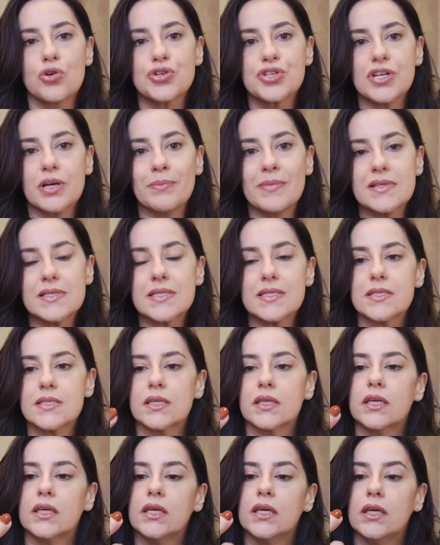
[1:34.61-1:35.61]

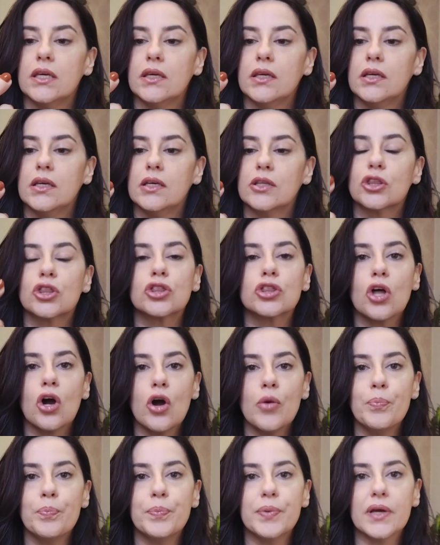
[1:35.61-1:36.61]
chama-se
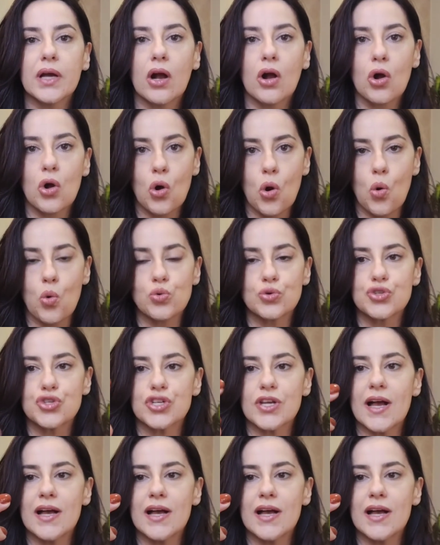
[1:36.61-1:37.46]
Top Coat.